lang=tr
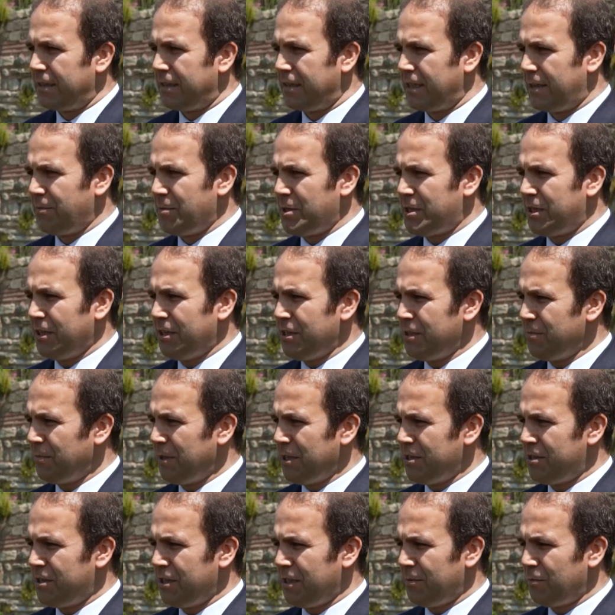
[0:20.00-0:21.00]
28
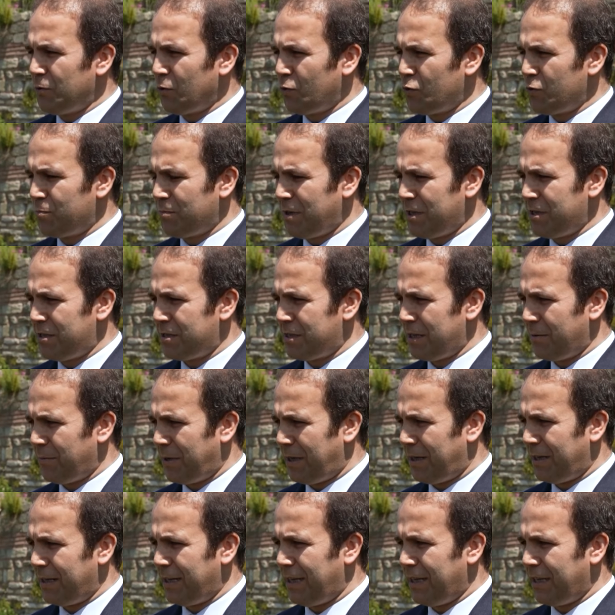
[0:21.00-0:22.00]
Mayıs 29 Mayıs'e
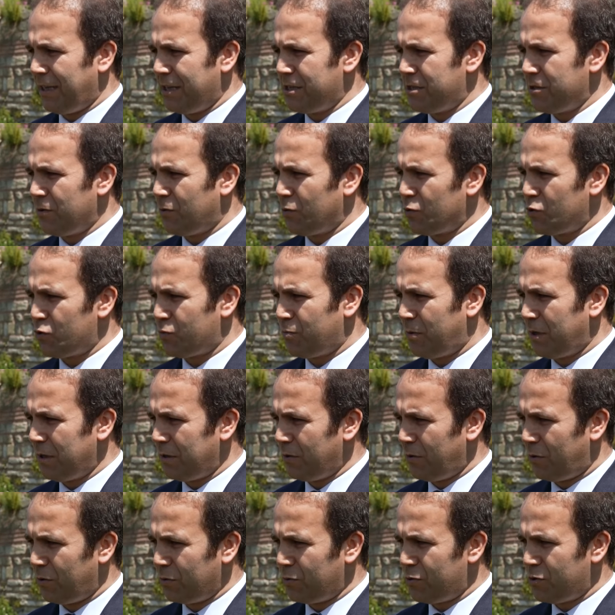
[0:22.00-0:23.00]
bağlayan gece
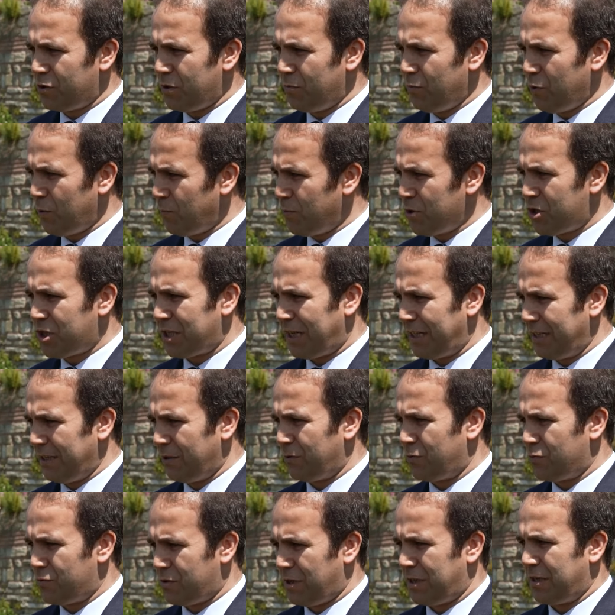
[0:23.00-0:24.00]
Osmanlı ordusuna büyük bir
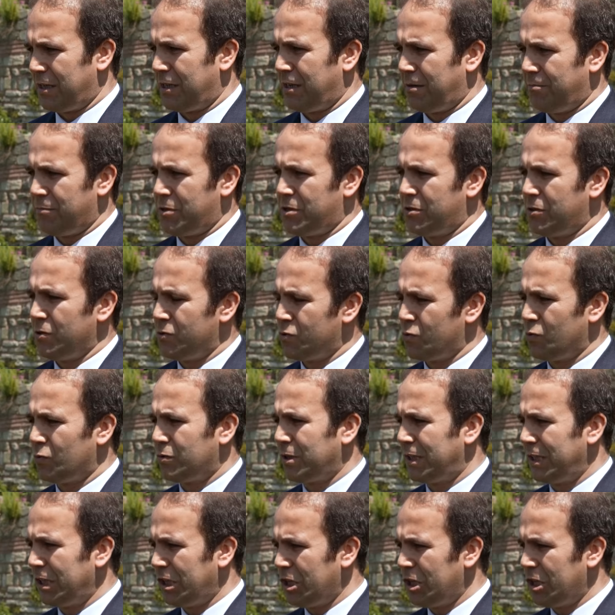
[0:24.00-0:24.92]
şenlik düzenlenmişti. Sultan